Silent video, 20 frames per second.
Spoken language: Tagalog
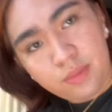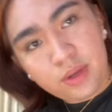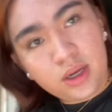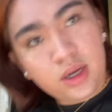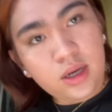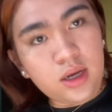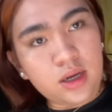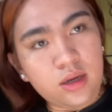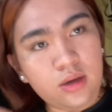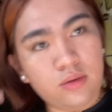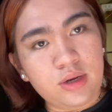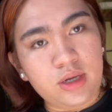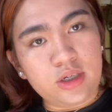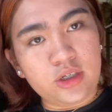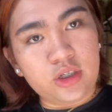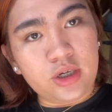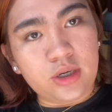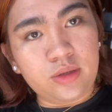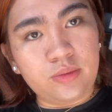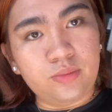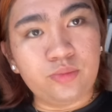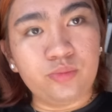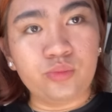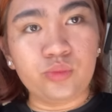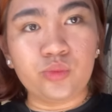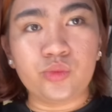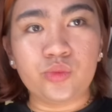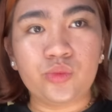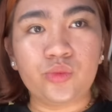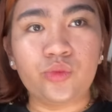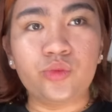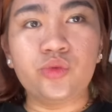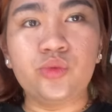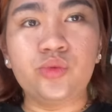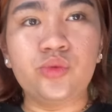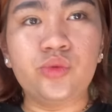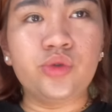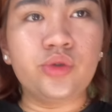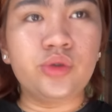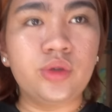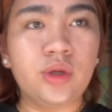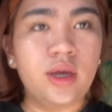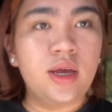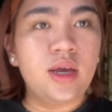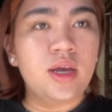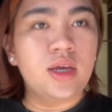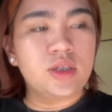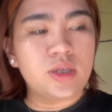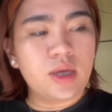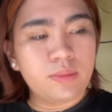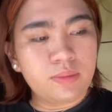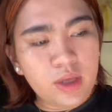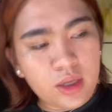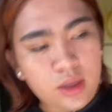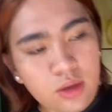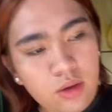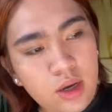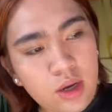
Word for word: may ginagawa siya. So update ko